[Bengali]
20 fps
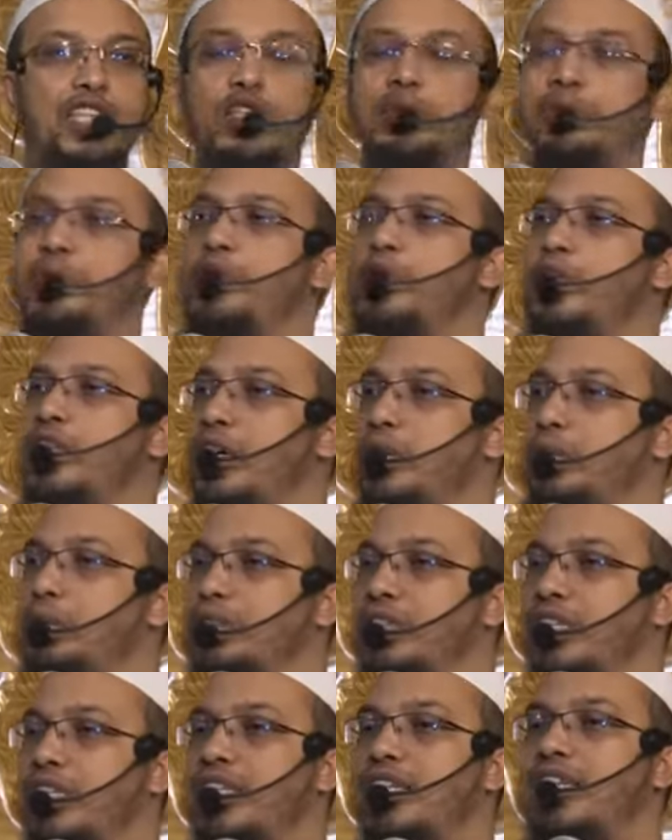একজন বিরোধিতা
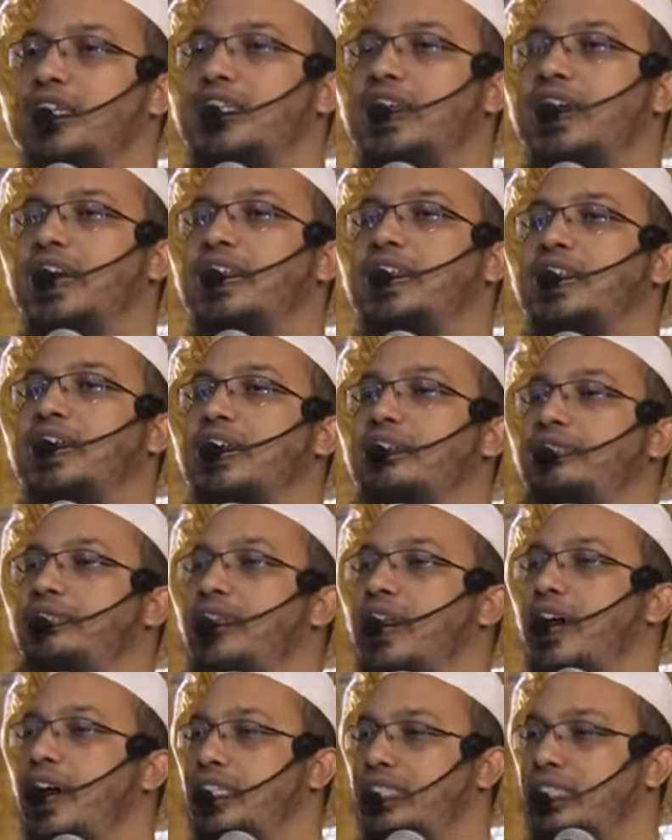করছে তিনি সেখান থেকে
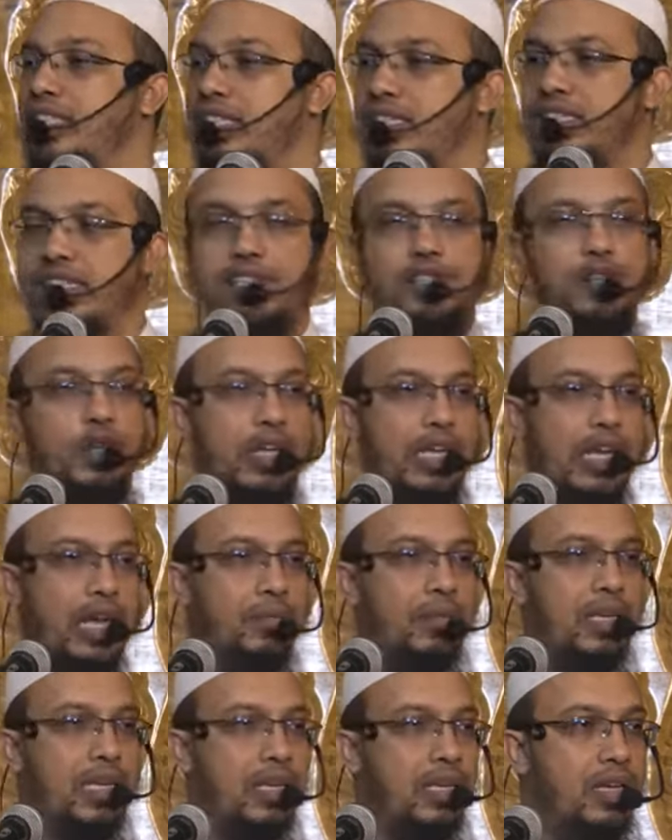ফিরে আসছেন যে সরি
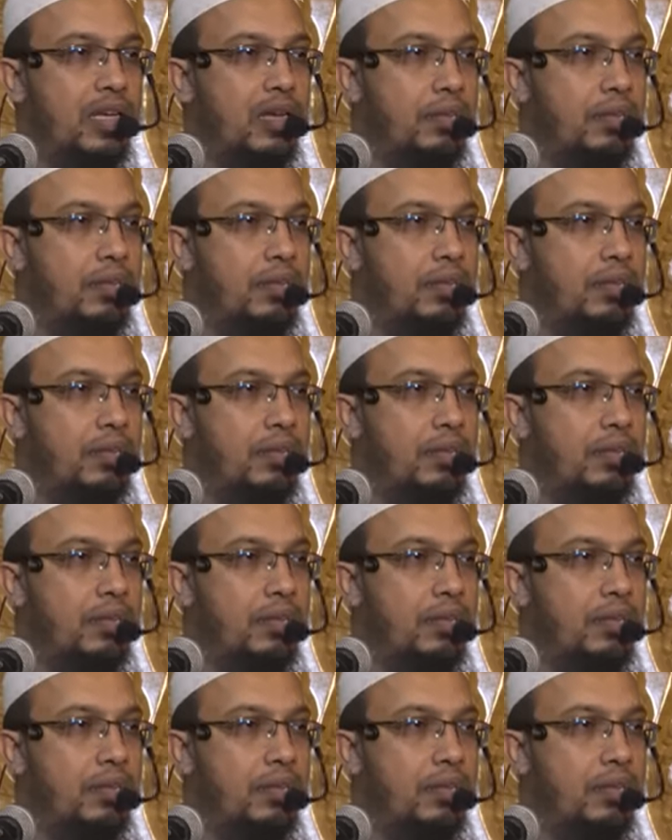আমি